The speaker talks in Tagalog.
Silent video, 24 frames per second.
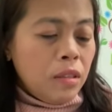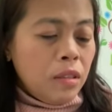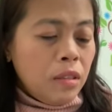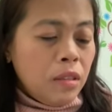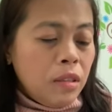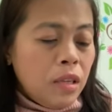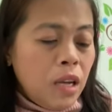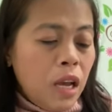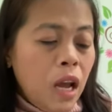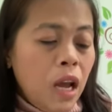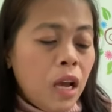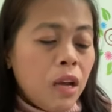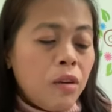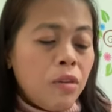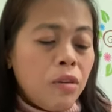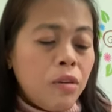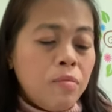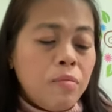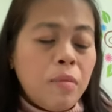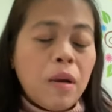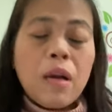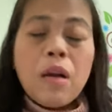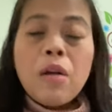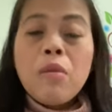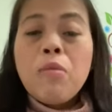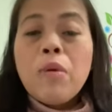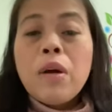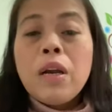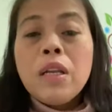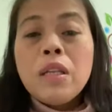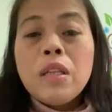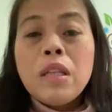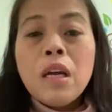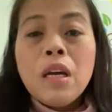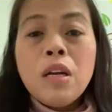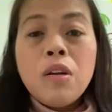haron
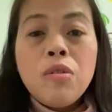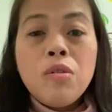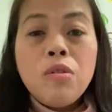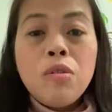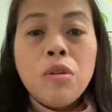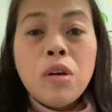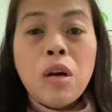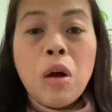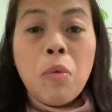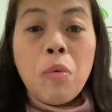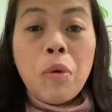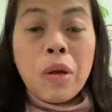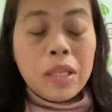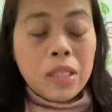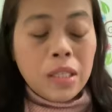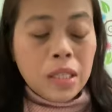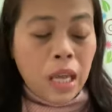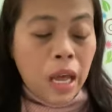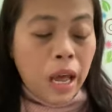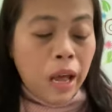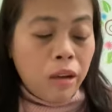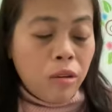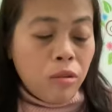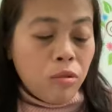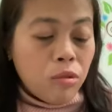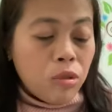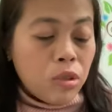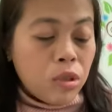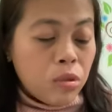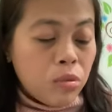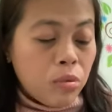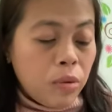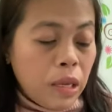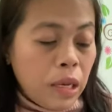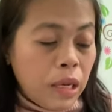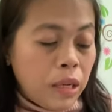makakwarta ko gawas sa akong
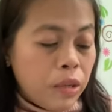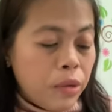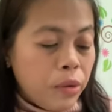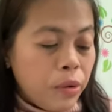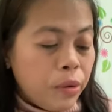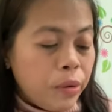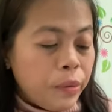sweldo.